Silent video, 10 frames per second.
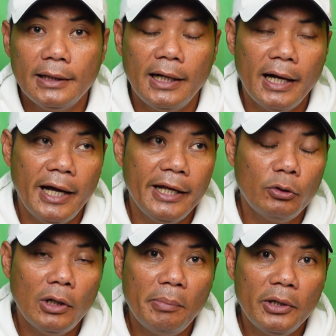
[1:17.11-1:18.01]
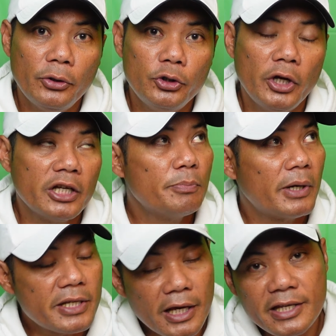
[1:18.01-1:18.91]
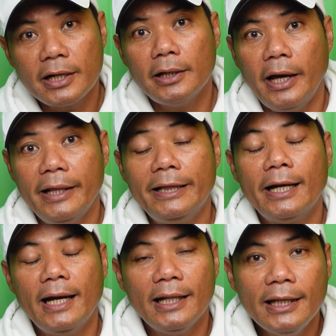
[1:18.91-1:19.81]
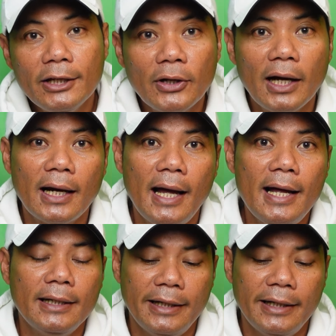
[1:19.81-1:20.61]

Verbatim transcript: Kagaya ko napanood yung express entry natin noong nakaraan.